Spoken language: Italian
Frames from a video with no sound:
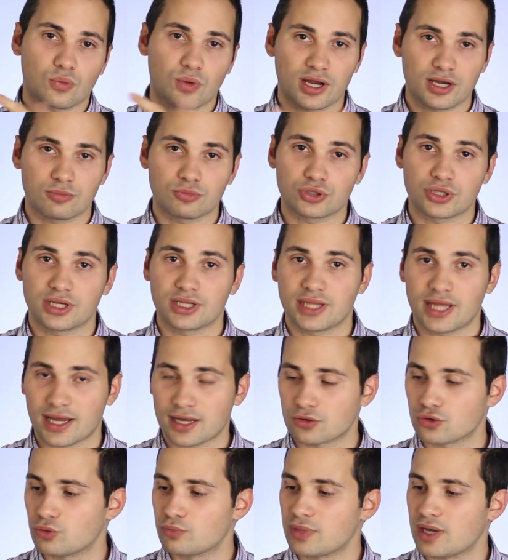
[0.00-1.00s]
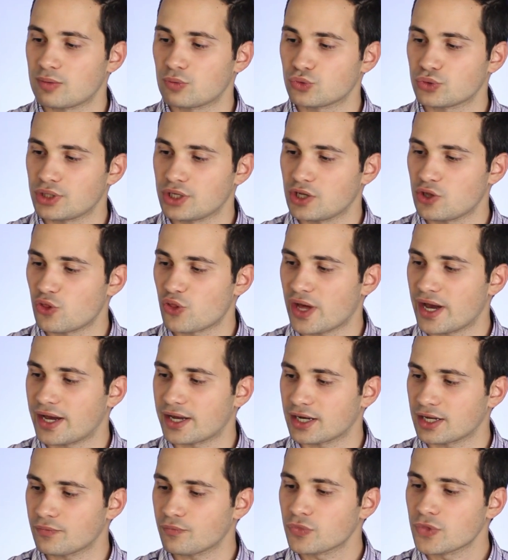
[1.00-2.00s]
quale modalità dobbiamo
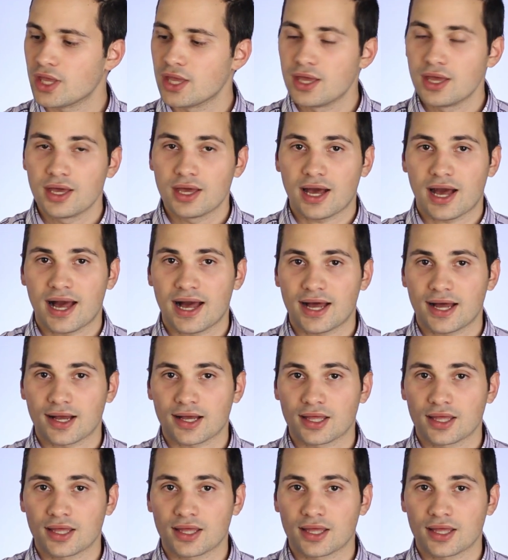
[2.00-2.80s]
utilizzare. Ha